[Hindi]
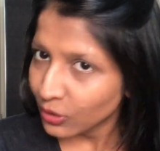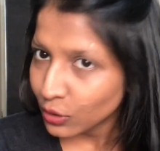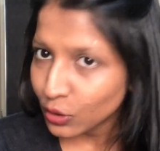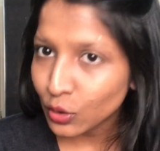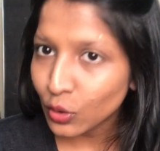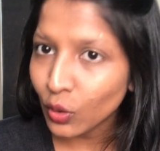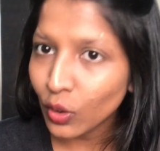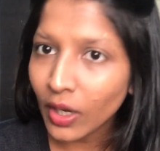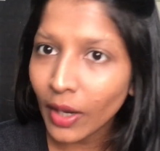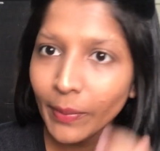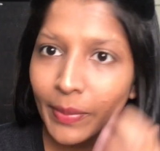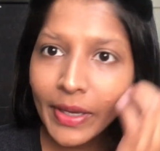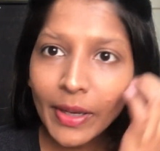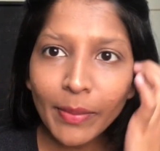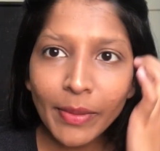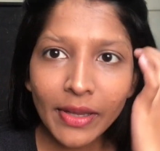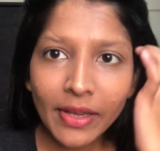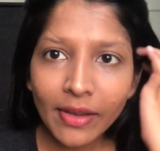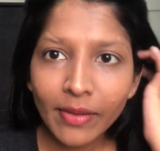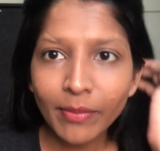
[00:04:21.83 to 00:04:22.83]
सो so, कभी
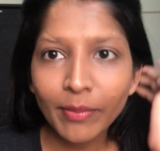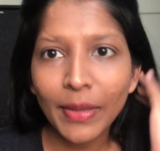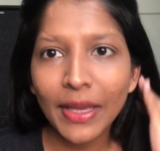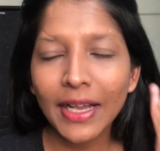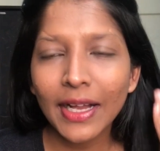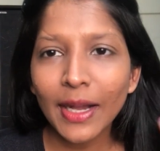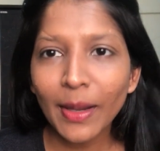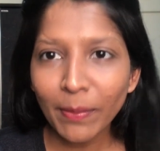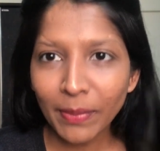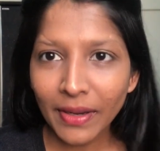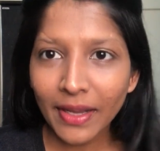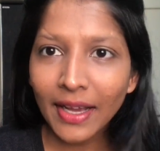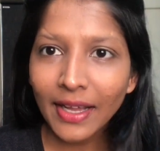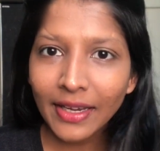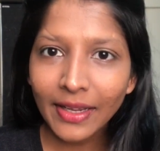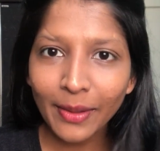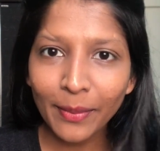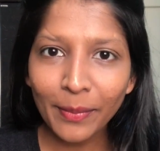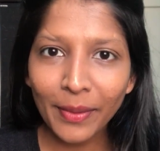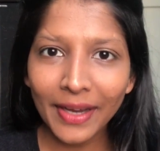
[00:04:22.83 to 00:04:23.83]
कभी मेकअप
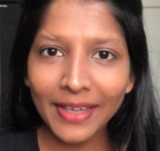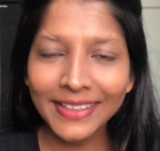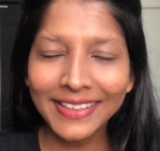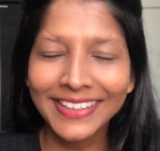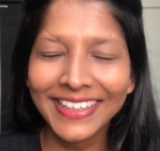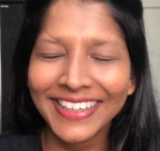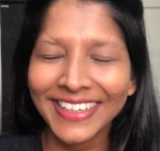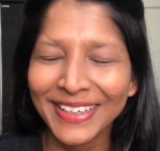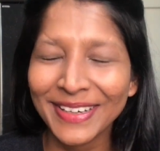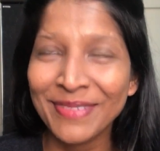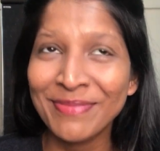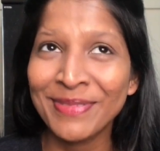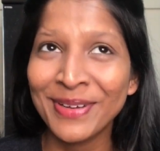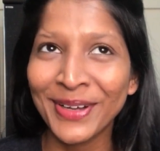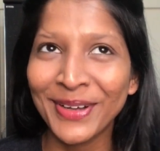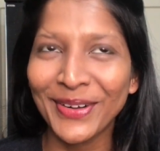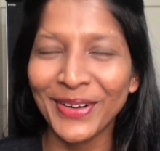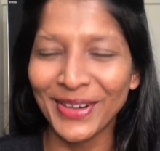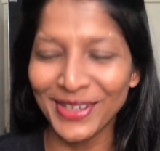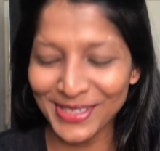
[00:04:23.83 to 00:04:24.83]
लगाने के बाद
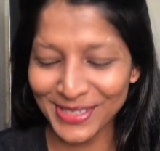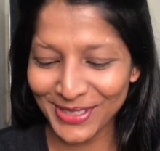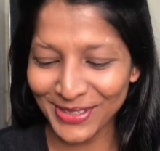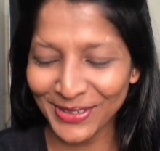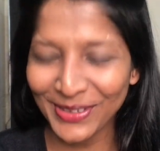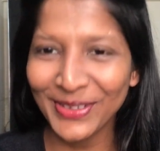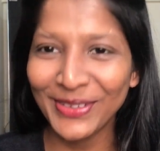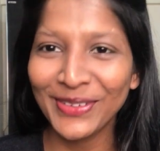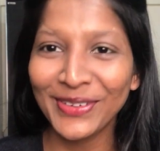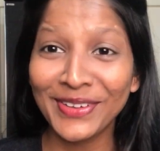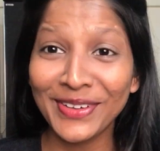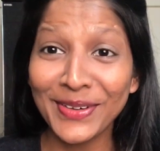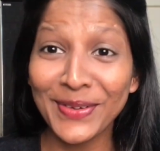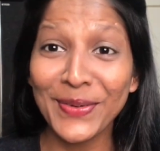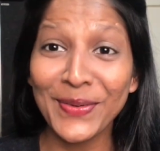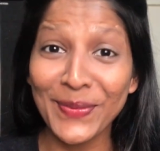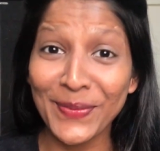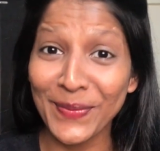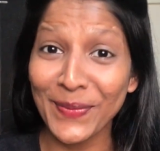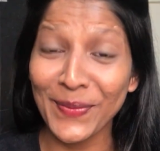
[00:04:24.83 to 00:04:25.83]
बिकॉज यू लुक
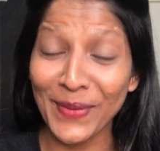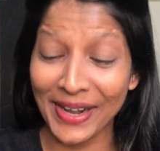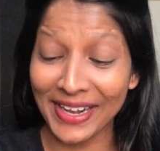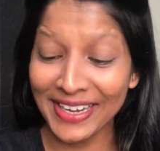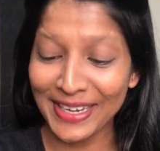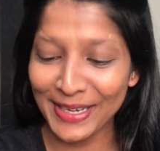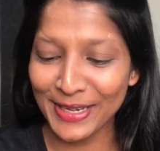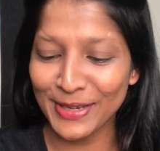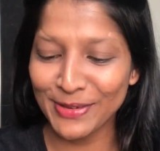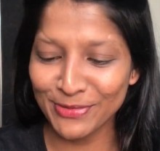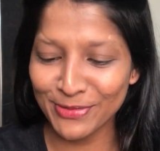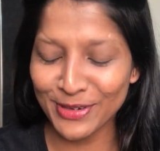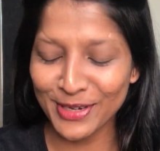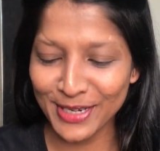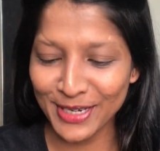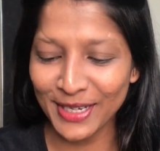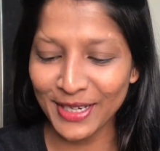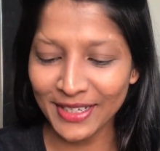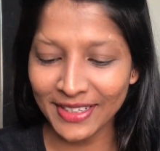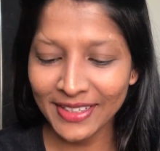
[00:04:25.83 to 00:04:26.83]
क्वाइट
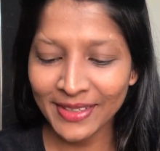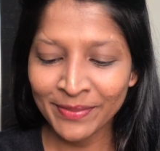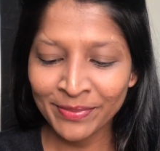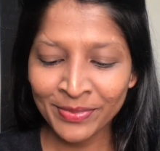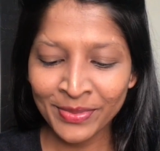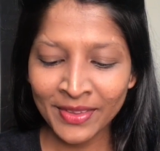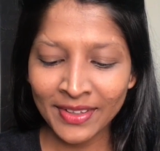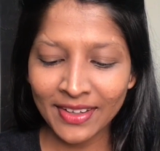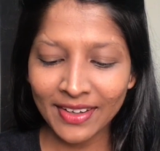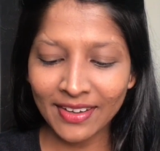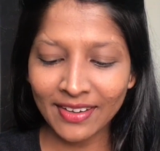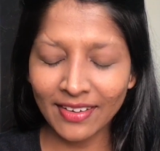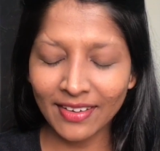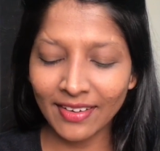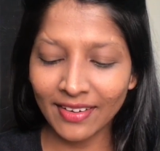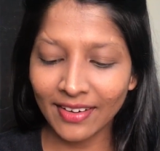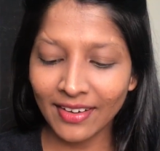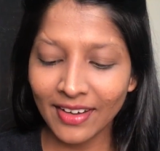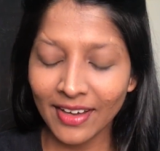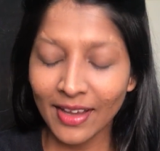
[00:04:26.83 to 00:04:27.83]
डिफरेंट
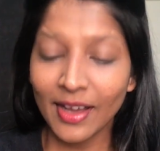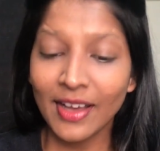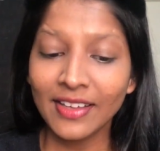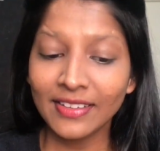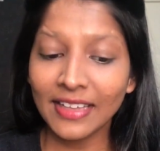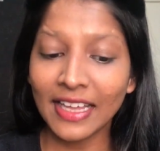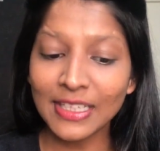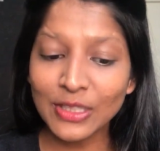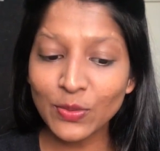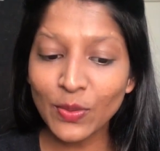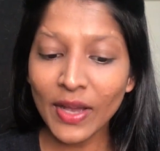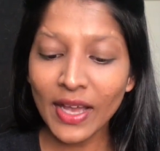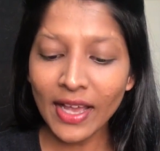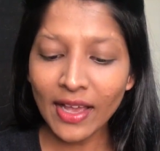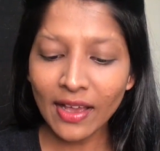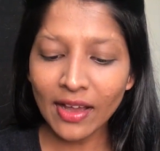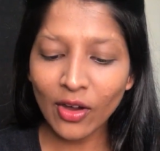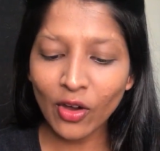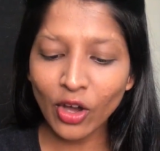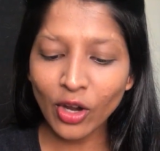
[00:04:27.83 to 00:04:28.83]
दैट्स वाई
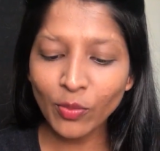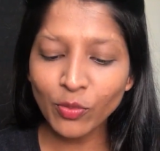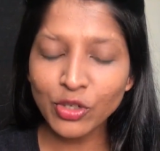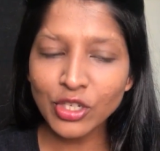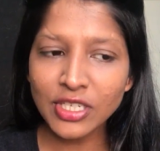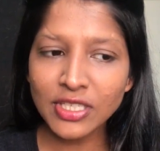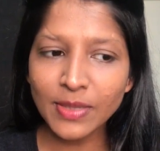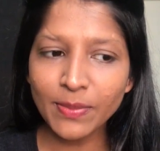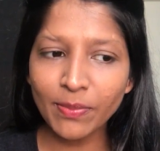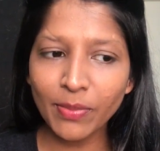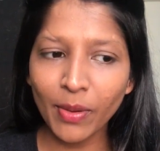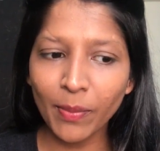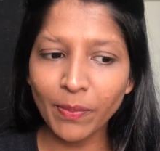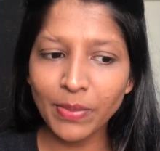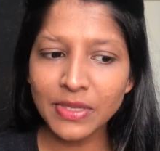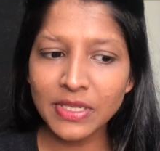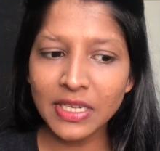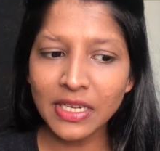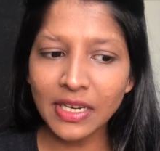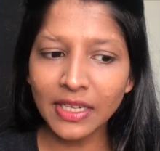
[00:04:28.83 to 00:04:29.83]
और मुझे सिर्फ
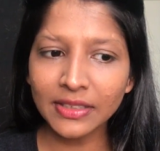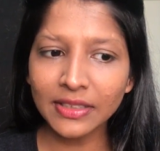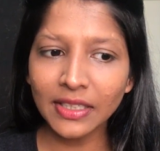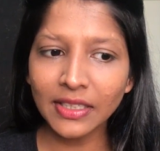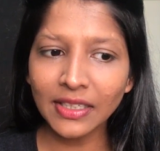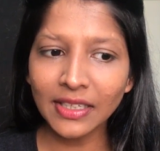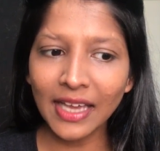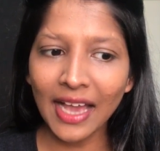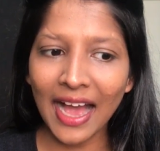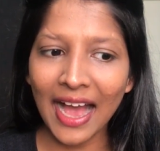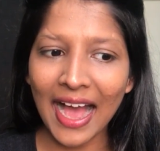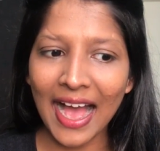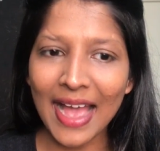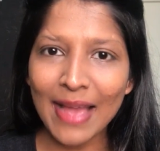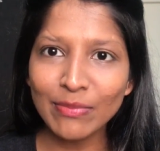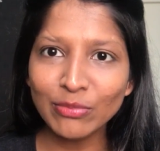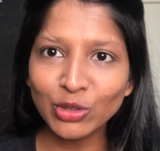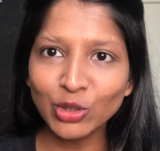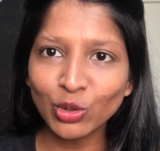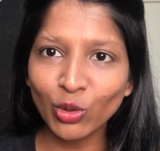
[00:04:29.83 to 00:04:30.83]
पर्पजली लगता था कि आई
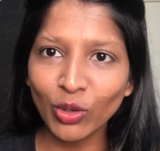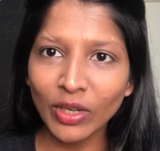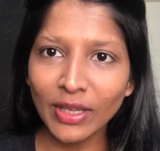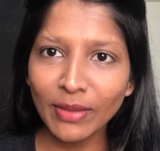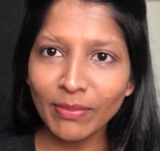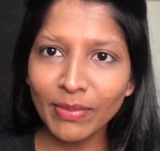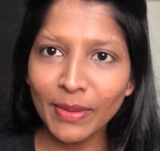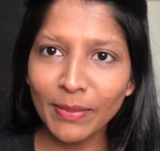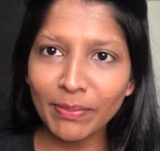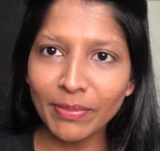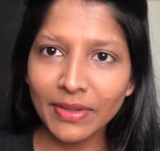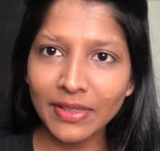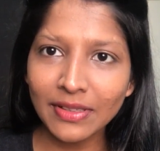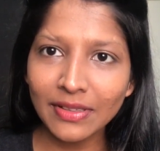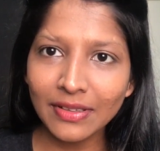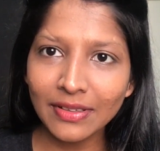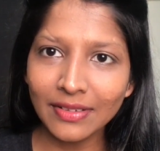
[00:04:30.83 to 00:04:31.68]
एम शोइंग पीपल